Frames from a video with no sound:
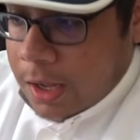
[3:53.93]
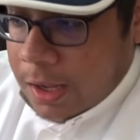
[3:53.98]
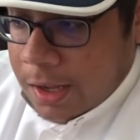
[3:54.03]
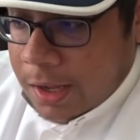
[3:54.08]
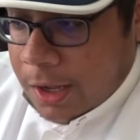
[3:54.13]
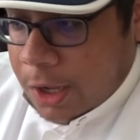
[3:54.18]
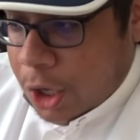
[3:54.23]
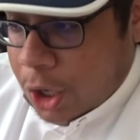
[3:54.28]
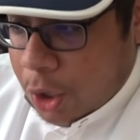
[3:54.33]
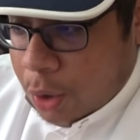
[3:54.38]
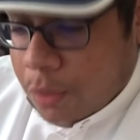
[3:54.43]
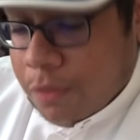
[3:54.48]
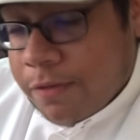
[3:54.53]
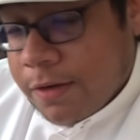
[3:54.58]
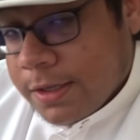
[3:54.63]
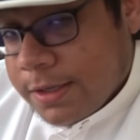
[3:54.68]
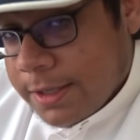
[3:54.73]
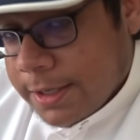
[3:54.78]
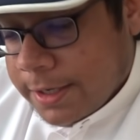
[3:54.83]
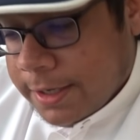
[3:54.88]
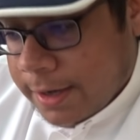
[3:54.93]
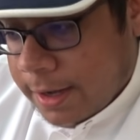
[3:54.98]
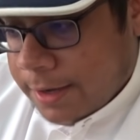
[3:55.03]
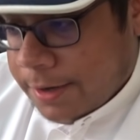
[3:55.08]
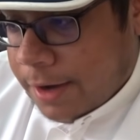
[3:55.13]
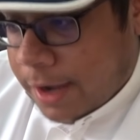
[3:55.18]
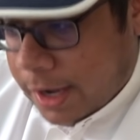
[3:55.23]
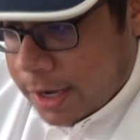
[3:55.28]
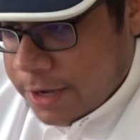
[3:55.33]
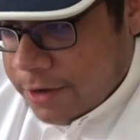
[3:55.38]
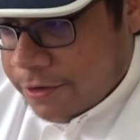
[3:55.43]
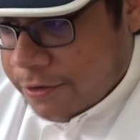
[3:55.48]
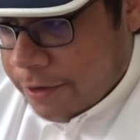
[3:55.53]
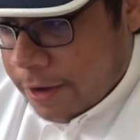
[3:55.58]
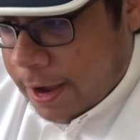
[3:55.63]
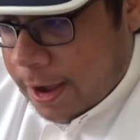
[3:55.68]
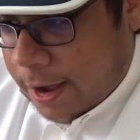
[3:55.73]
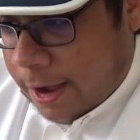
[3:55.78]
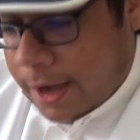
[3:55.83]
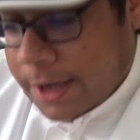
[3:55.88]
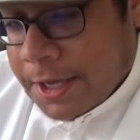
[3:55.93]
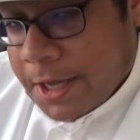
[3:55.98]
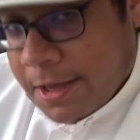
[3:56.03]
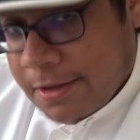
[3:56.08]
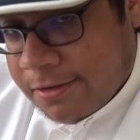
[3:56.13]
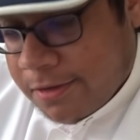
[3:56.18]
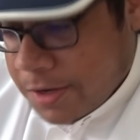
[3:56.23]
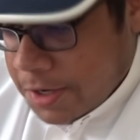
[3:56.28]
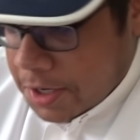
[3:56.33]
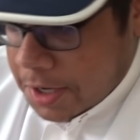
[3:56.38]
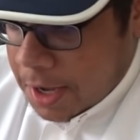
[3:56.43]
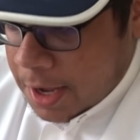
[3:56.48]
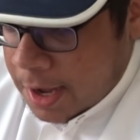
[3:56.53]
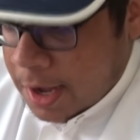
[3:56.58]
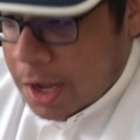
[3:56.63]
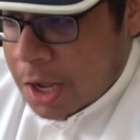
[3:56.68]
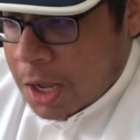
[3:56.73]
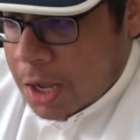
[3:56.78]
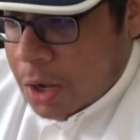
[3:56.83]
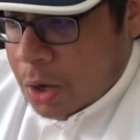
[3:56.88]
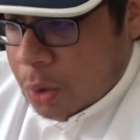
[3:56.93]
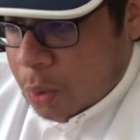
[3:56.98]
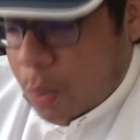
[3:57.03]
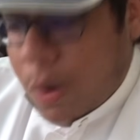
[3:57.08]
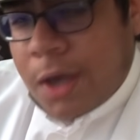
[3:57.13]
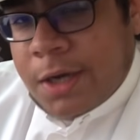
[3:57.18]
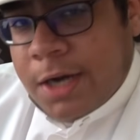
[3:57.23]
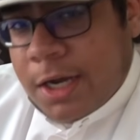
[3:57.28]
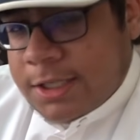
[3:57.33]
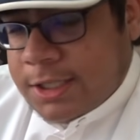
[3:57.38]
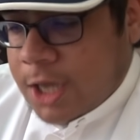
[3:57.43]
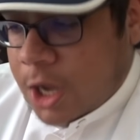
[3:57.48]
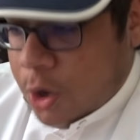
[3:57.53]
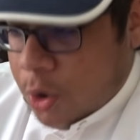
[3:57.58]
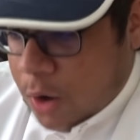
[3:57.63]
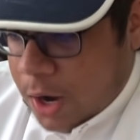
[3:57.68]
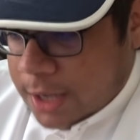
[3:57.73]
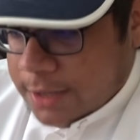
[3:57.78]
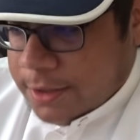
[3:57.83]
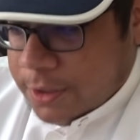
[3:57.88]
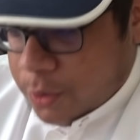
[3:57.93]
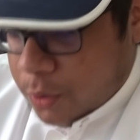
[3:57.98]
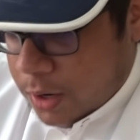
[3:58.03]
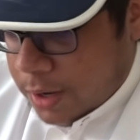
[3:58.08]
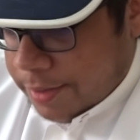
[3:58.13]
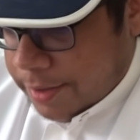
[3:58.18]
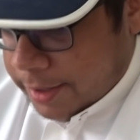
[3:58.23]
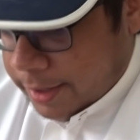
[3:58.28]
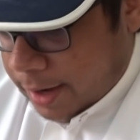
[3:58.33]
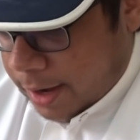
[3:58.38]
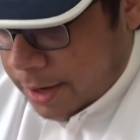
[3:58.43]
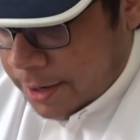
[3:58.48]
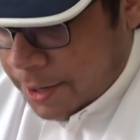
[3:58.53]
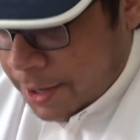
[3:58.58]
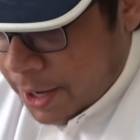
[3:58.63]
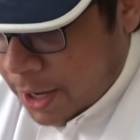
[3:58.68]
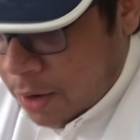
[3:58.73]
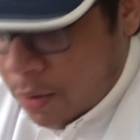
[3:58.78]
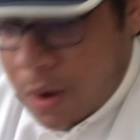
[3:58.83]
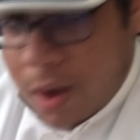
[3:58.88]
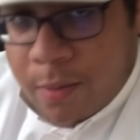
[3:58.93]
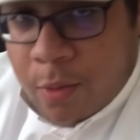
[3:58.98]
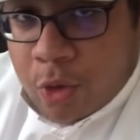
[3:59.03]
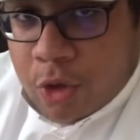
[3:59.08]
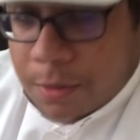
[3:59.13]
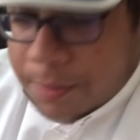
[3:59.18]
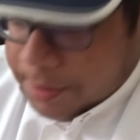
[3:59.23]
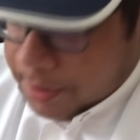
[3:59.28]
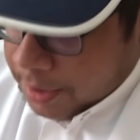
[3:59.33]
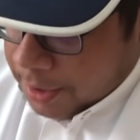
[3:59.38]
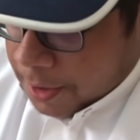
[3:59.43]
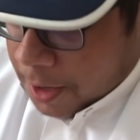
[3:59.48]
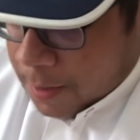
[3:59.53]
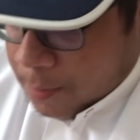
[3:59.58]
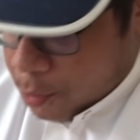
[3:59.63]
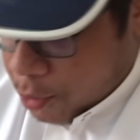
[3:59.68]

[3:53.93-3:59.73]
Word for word: آه، أفضل أن أعيش حياة سيئة وأنا سأعدل هذه الحياة وأموت بطريقة